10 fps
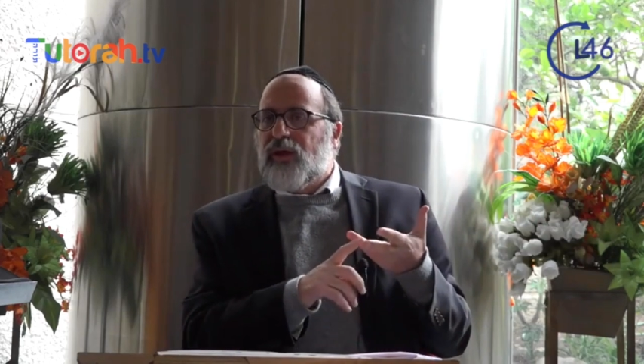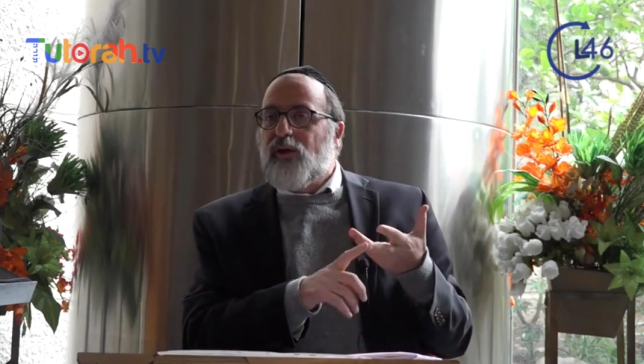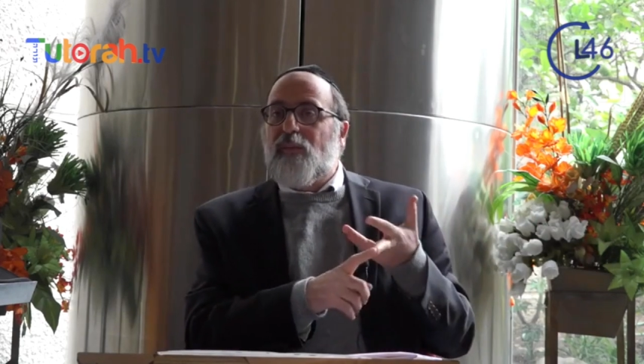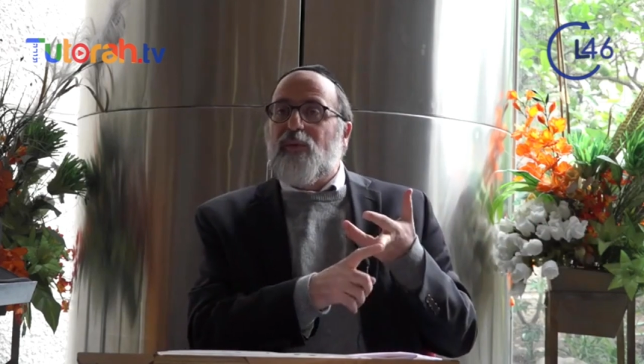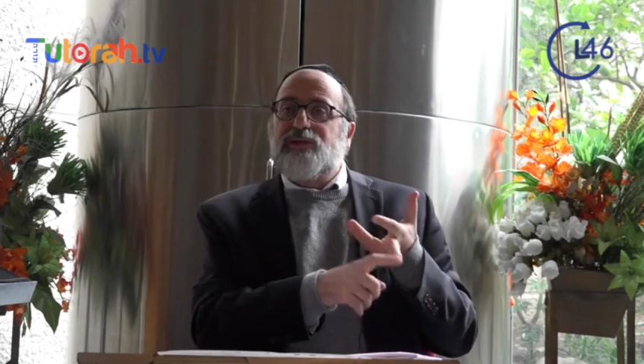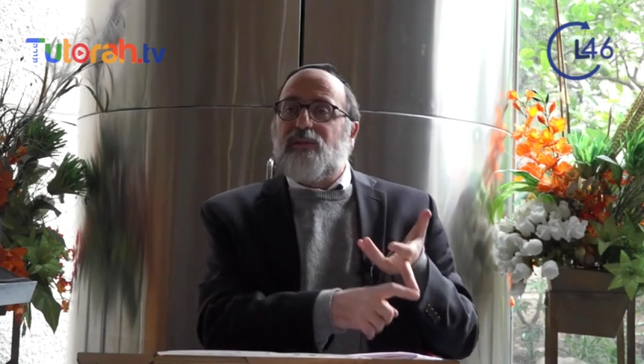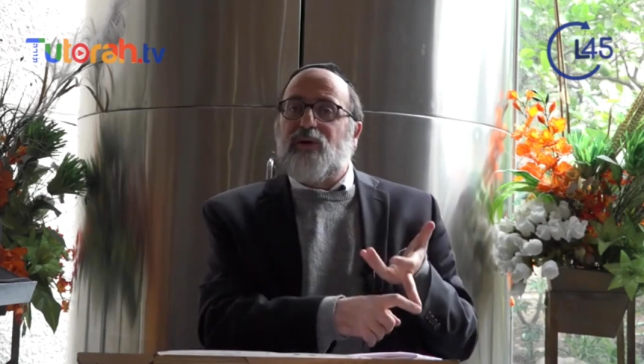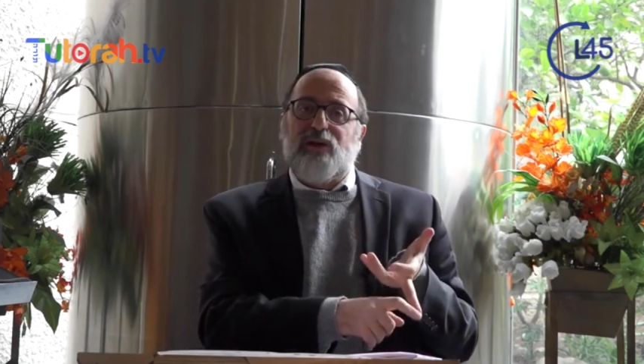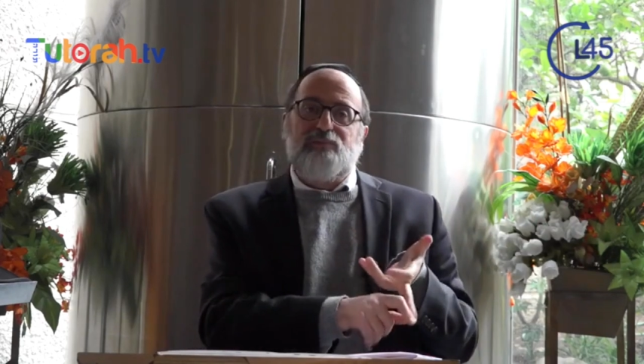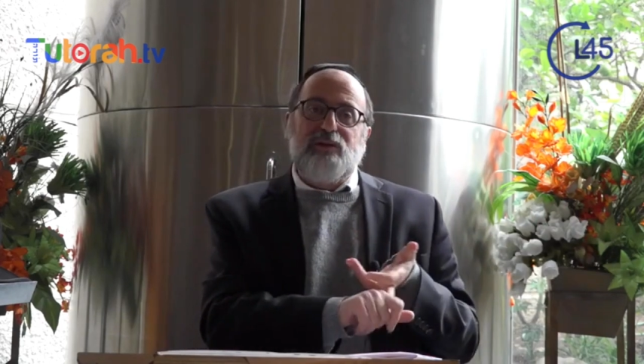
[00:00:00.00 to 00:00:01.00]
cómo
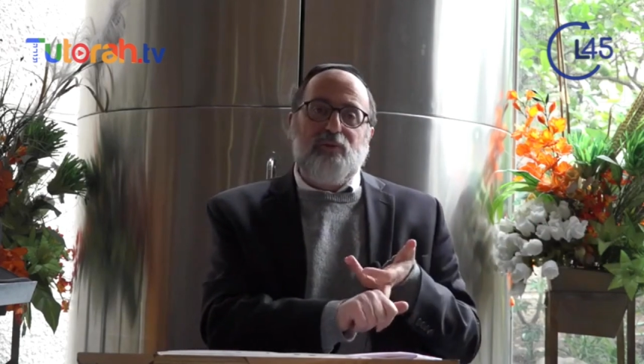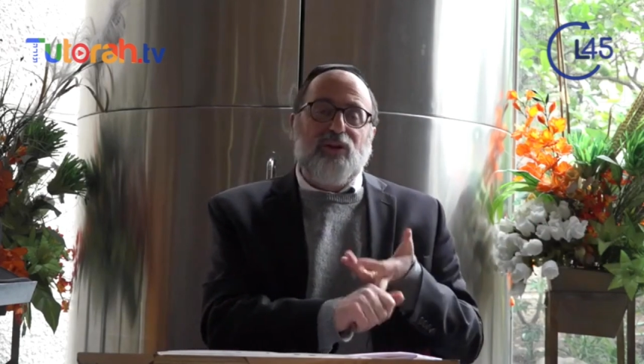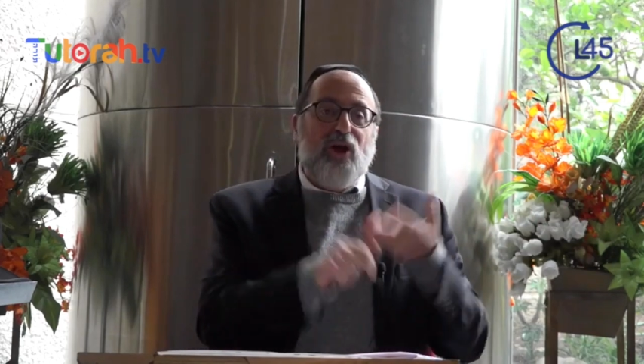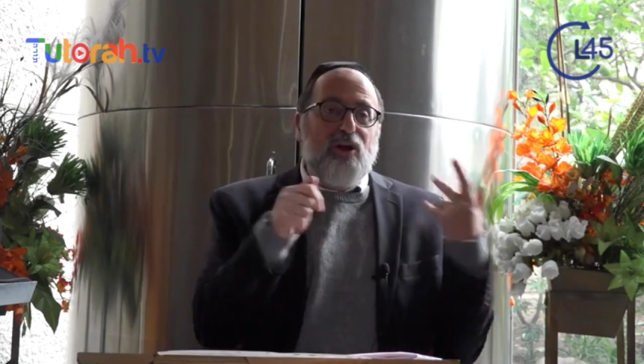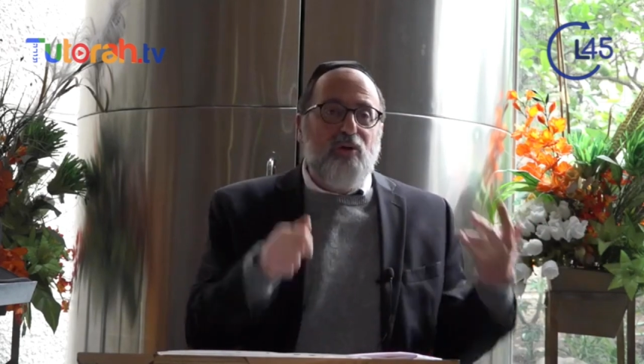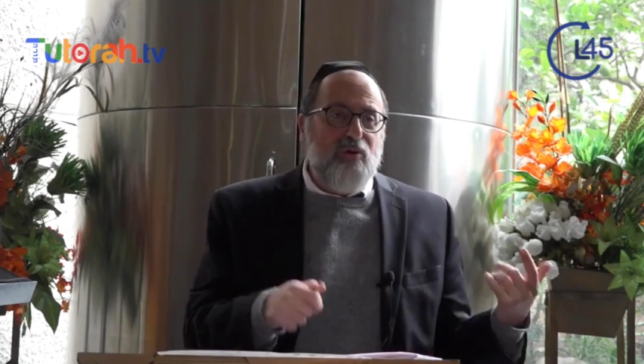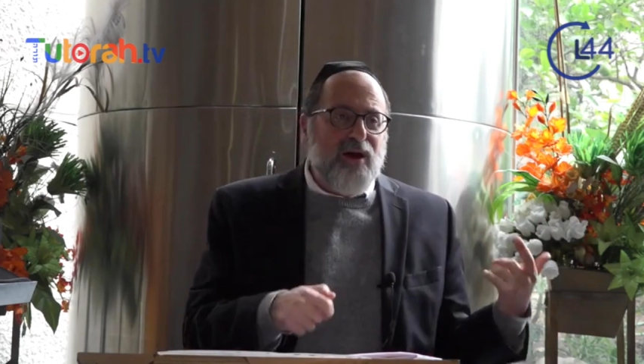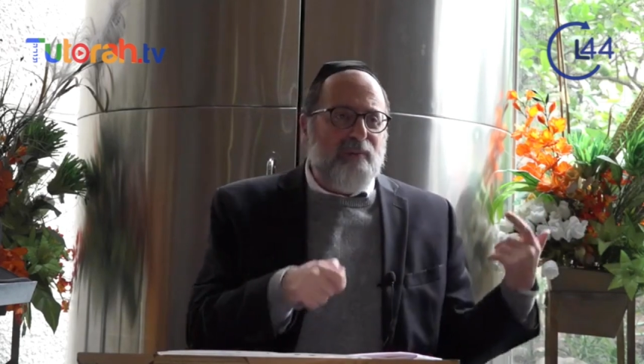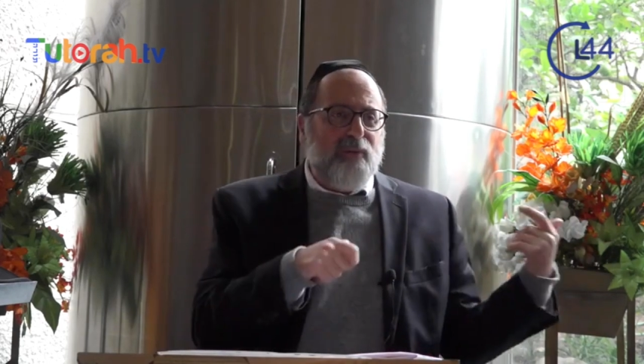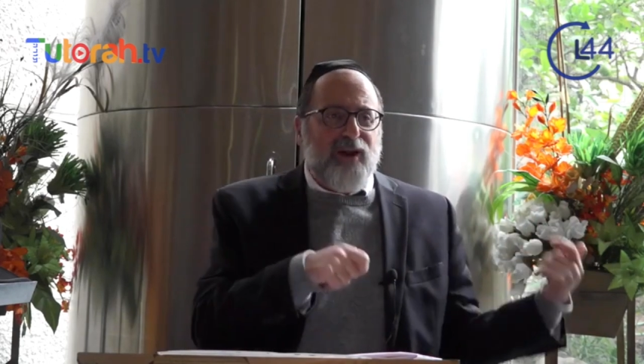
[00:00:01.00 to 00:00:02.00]
hacemos las mitzvot.
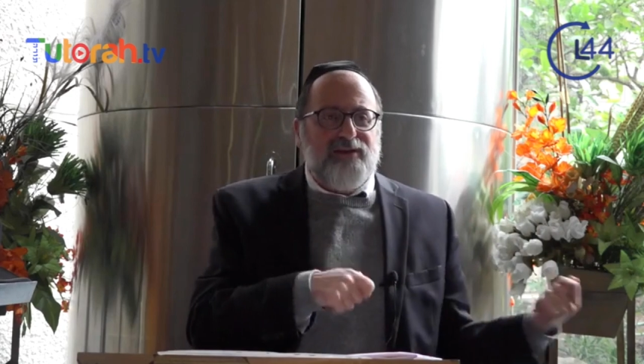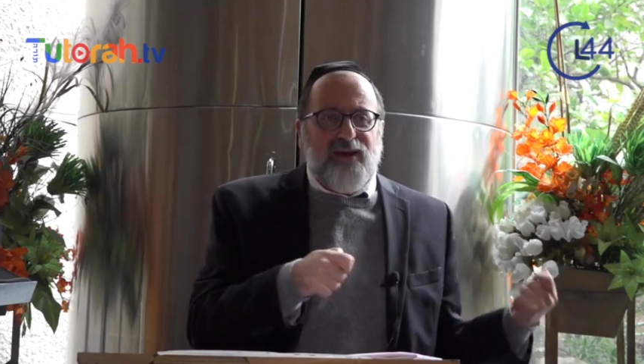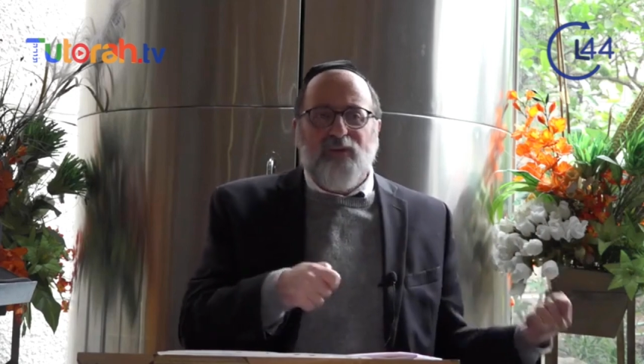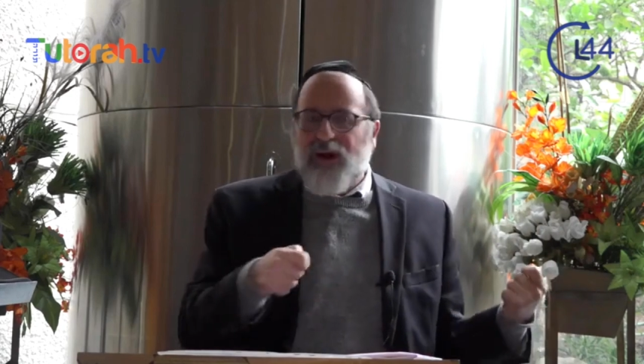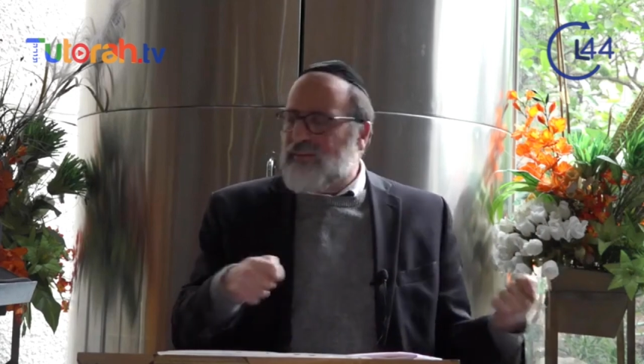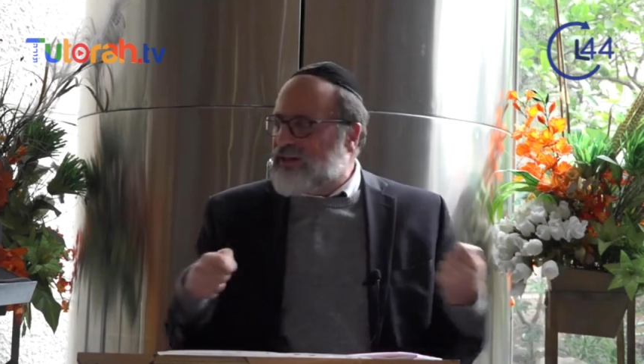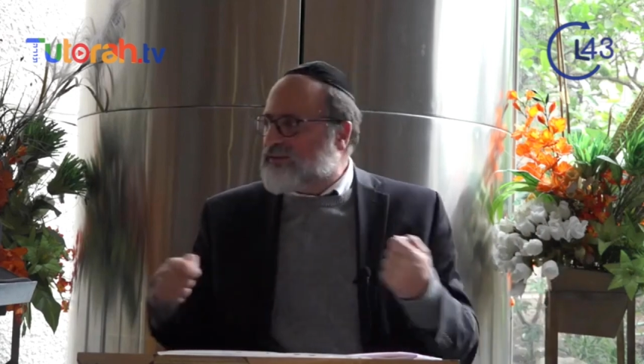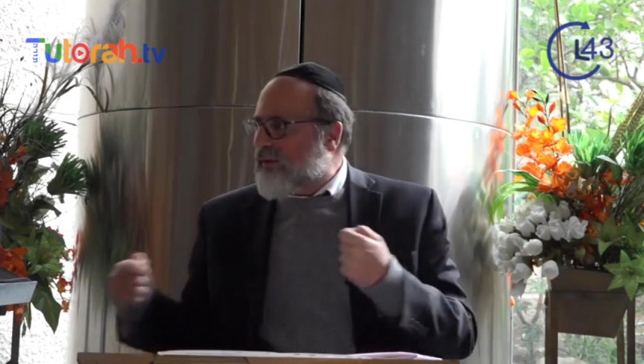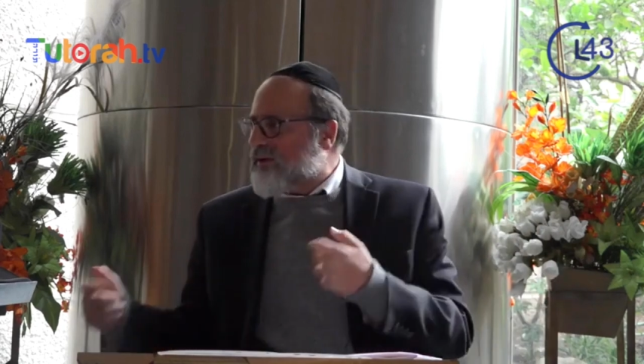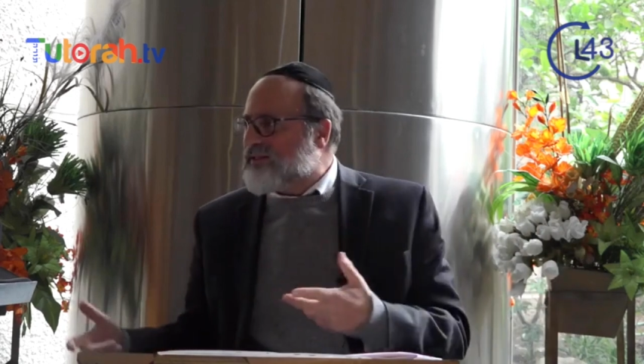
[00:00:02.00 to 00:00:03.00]
Nunca por hacer una
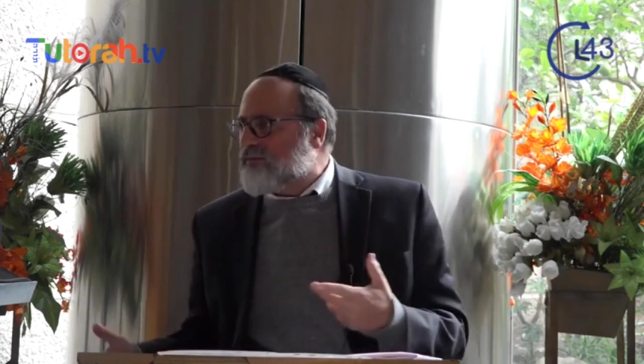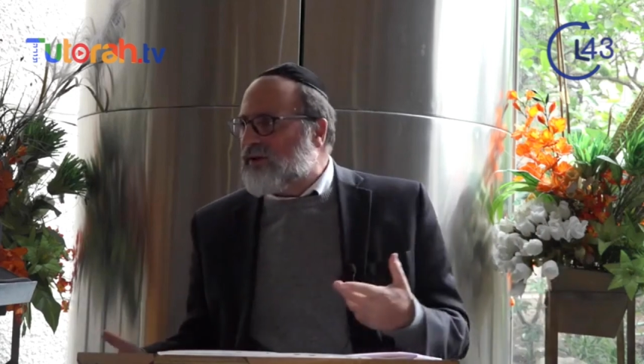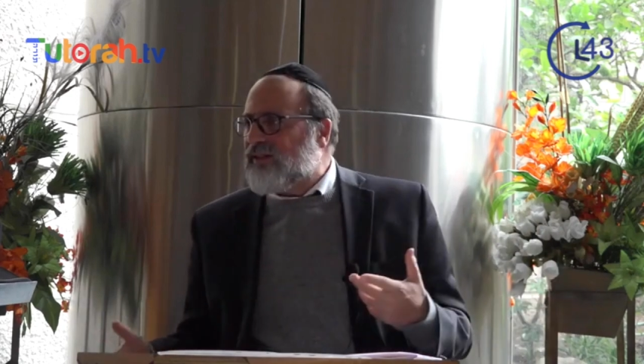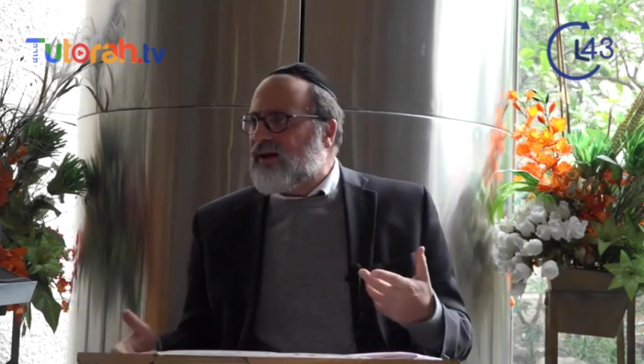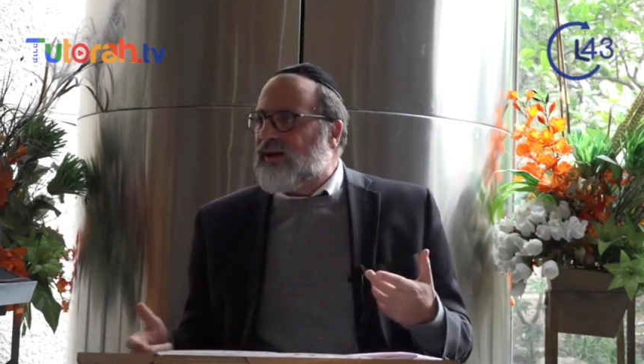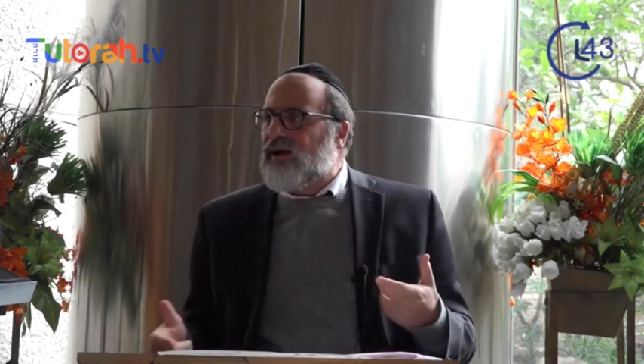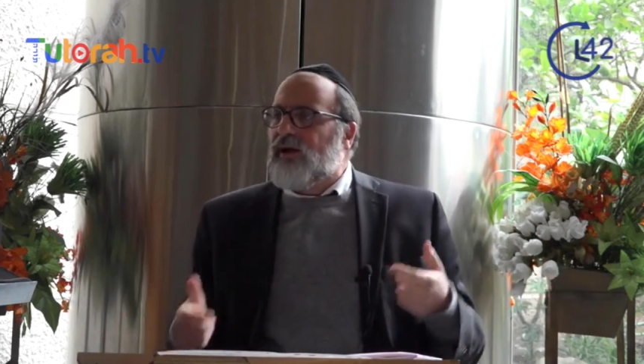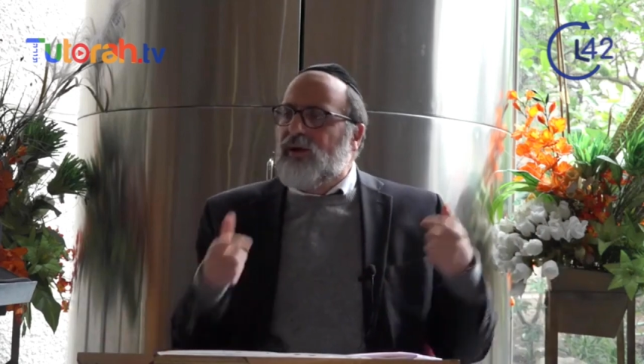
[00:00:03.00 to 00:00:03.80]
mitzvah vas a perder,